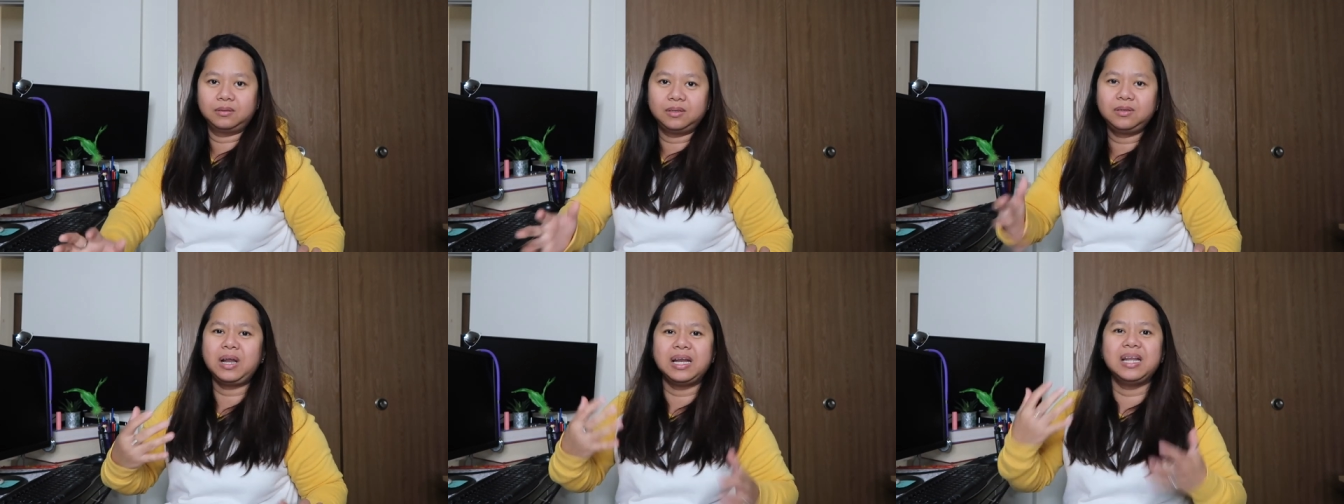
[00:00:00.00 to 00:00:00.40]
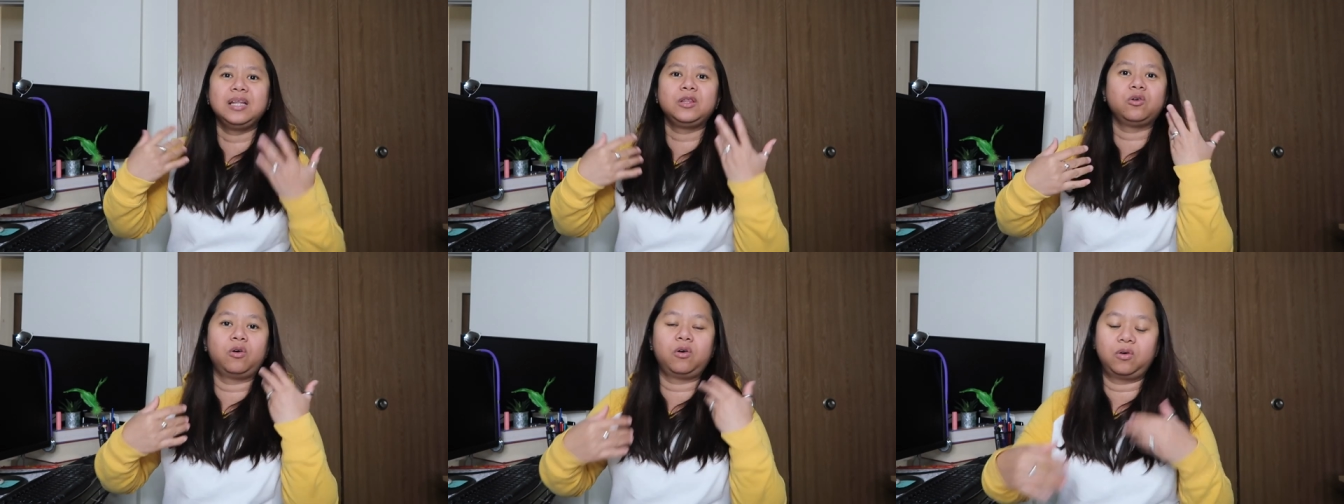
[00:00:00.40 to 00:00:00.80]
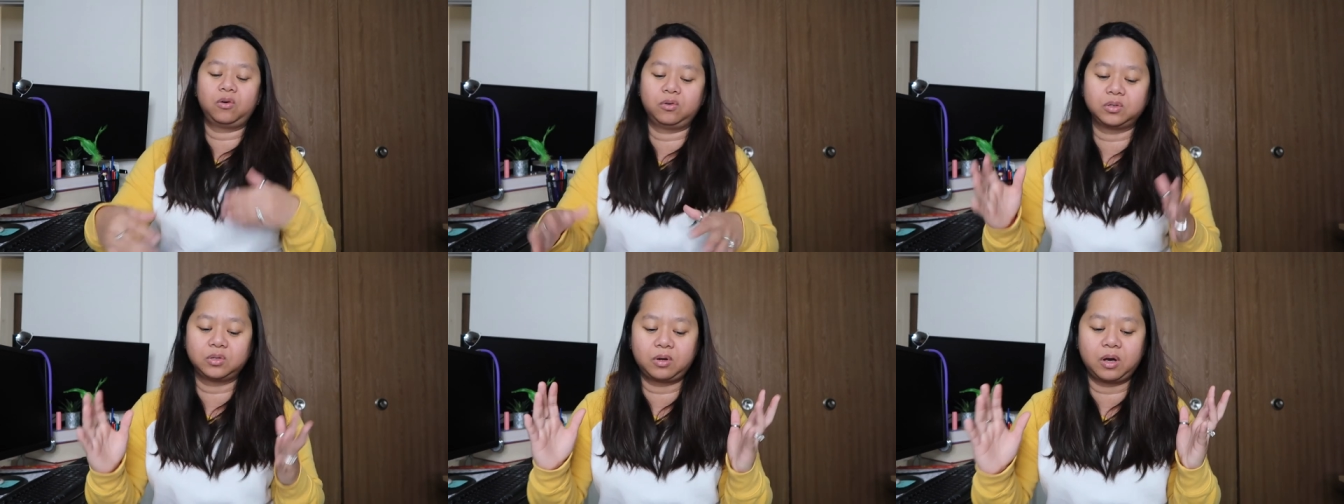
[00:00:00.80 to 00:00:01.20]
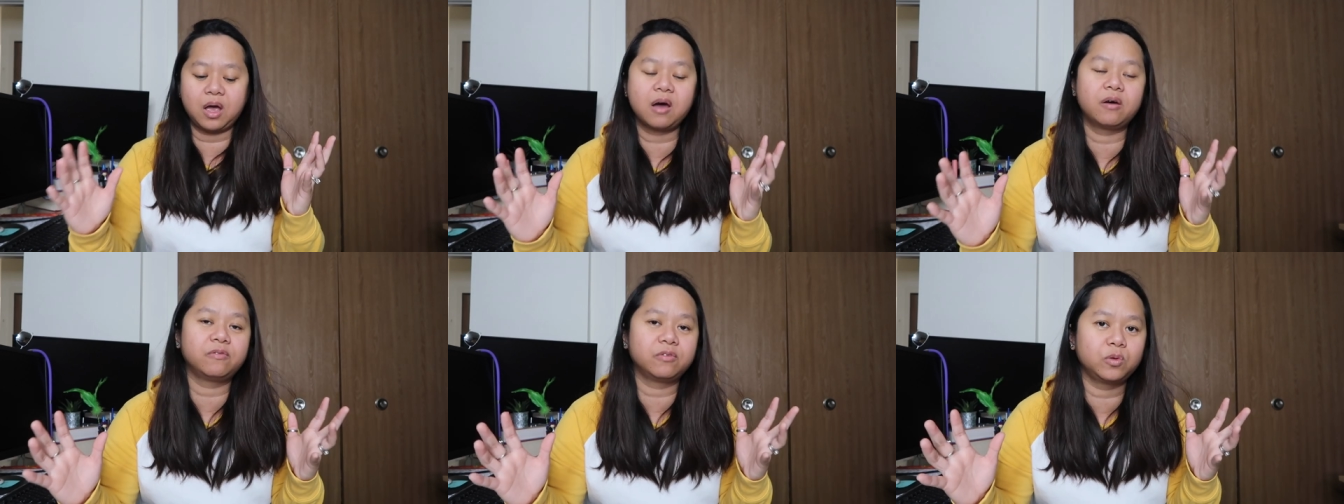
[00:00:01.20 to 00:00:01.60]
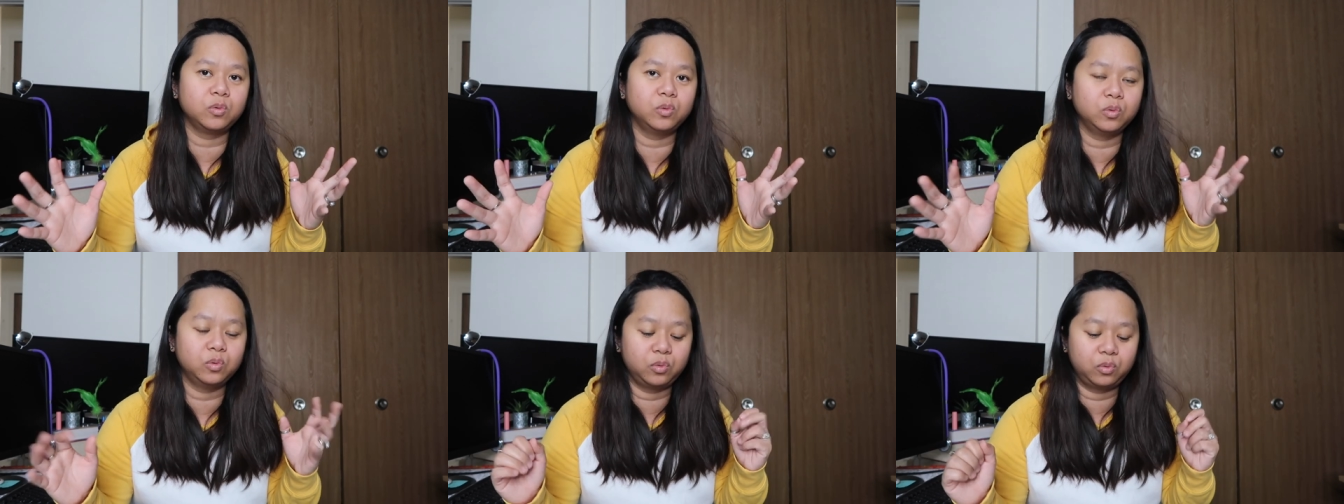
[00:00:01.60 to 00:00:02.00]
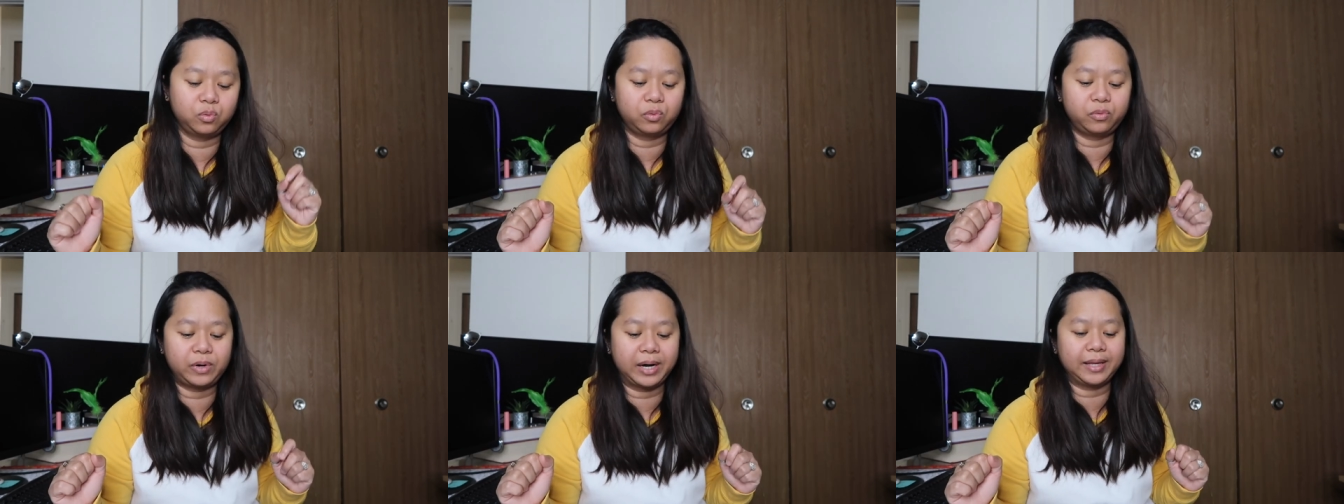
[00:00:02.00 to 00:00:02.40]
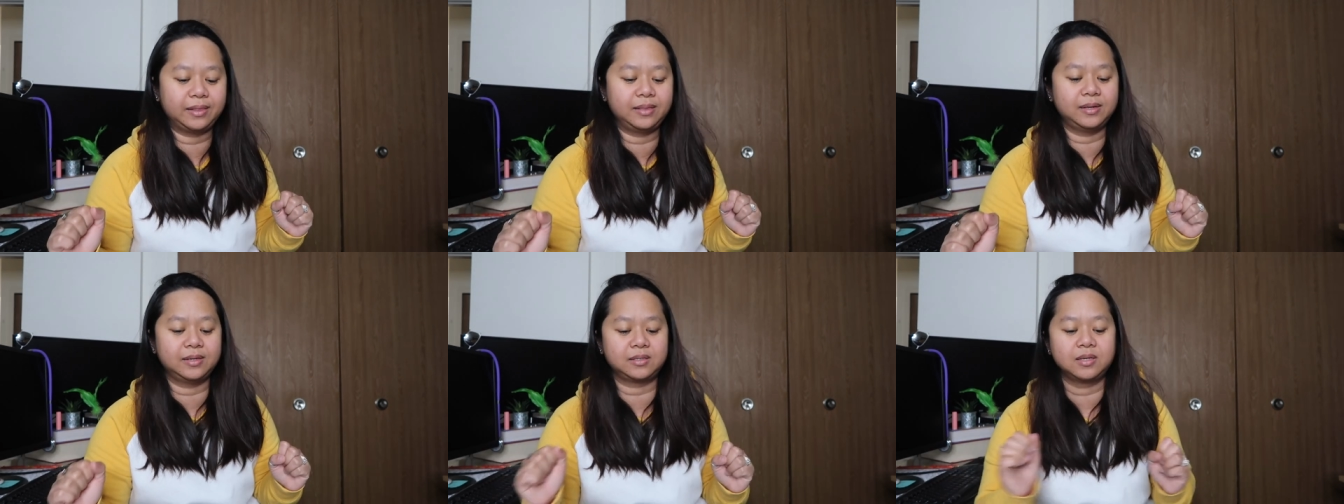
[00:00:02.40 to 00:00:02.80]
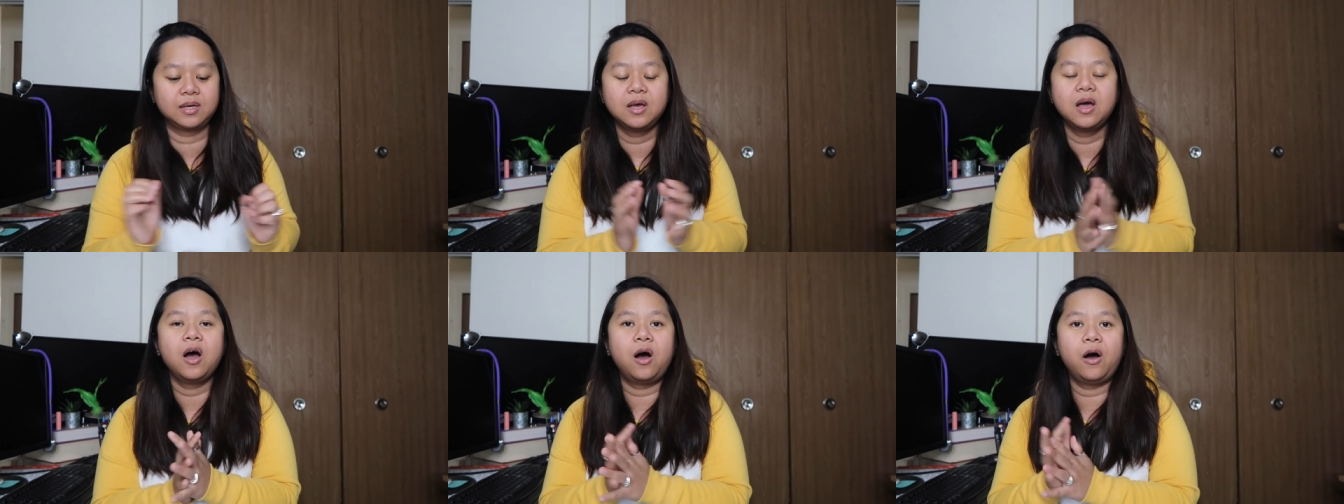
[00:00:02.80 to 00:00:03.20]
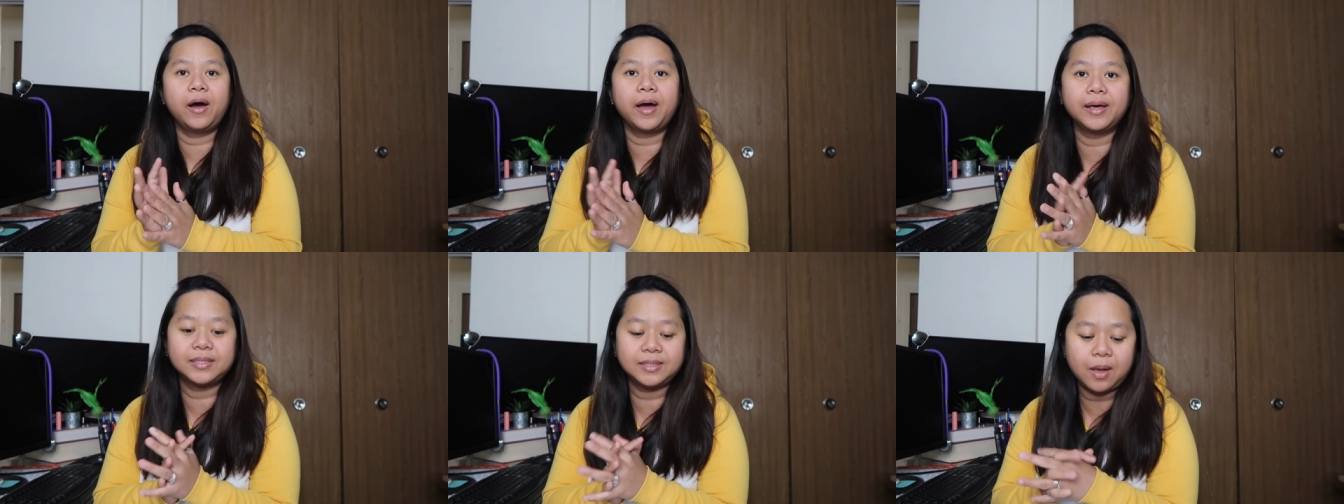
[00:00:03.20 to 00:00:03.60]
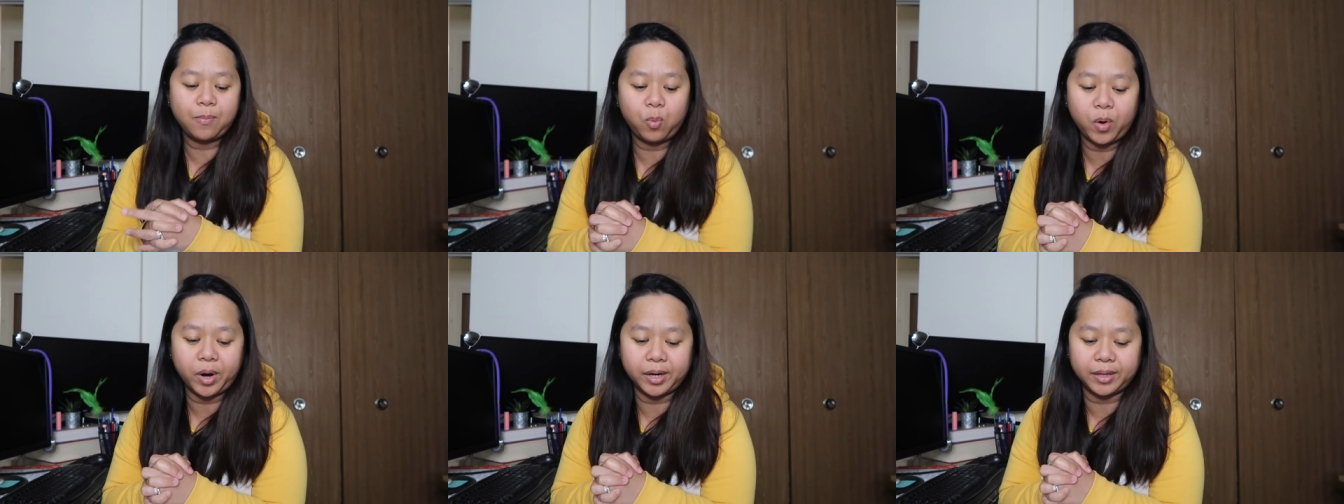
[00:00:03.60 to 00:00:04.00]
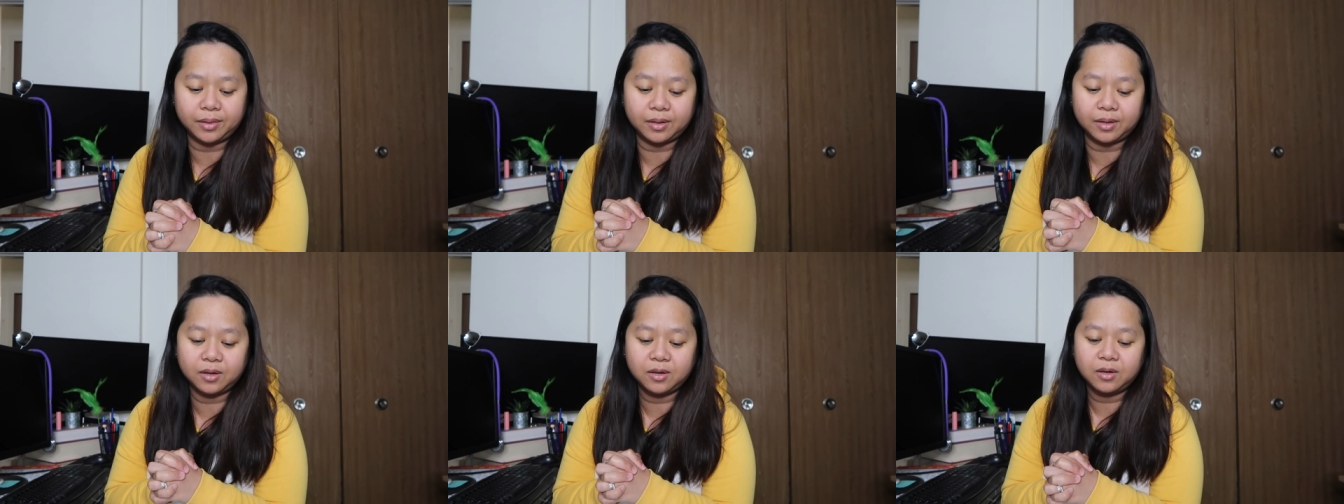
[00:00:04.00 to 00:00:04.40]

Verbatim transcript: nalilito ako. So, I have to write this. Okay, step 1